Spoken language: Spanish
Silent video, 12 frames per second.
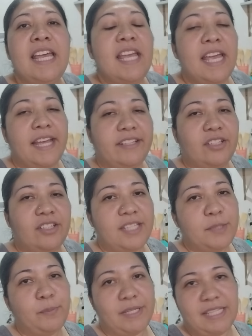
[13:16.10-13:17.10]

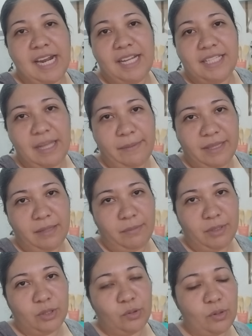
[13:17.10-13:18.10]
Entonces pues ya les lavé
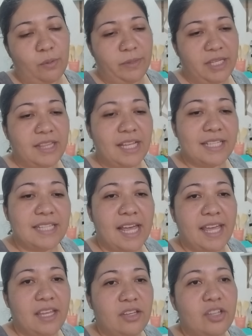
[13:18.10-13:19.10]
también sus cobijitas a
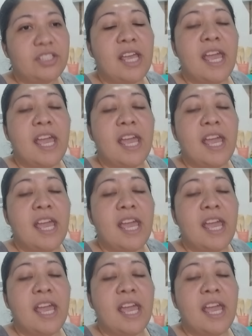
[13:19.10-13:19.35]
ellos.